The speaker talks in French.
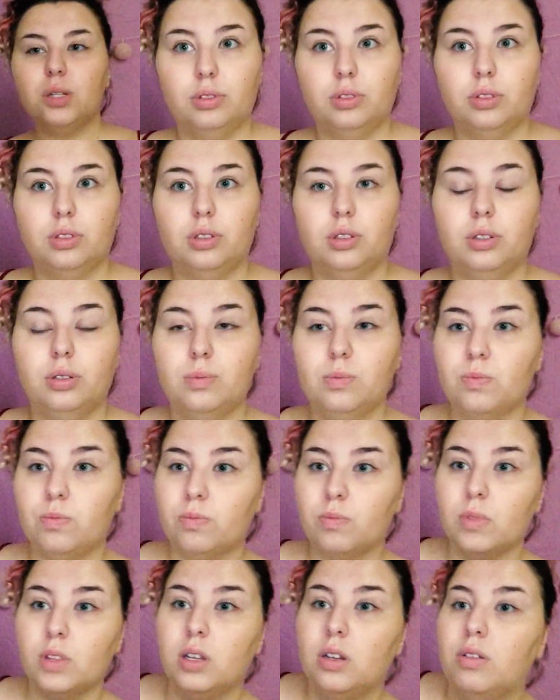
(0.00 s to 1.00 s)
Tout simplement,
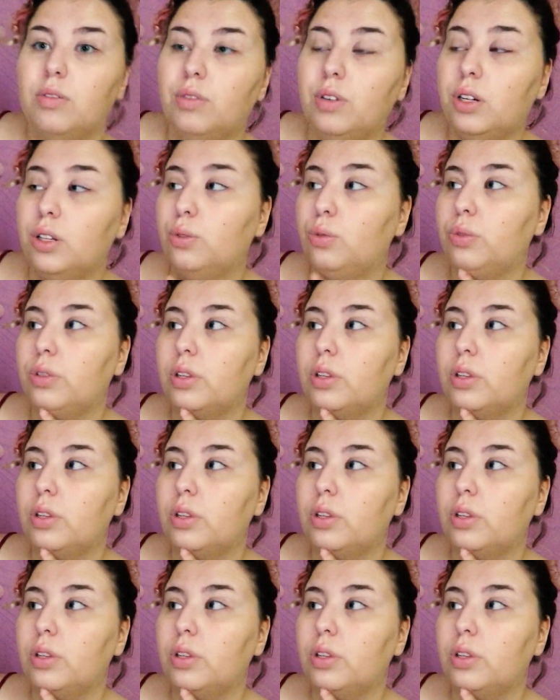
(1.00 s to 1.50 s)
parlez avec vos